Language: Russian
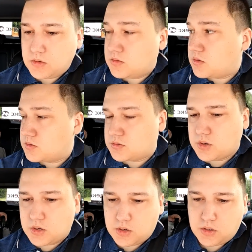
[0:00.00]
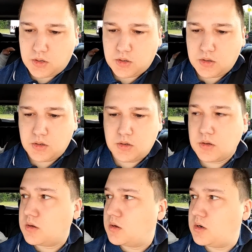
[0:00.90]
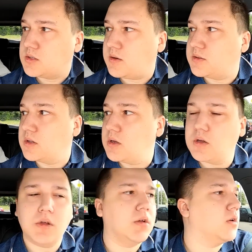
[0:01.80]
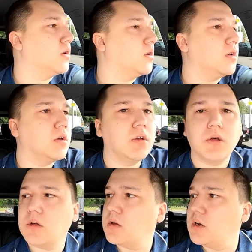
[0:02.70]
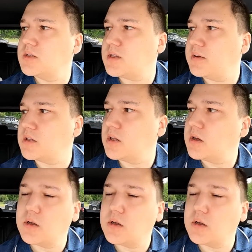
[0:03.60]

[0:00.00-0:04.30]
Здравствуйте. Добрый день. Ленсайта, да? М? Ленсайта, да?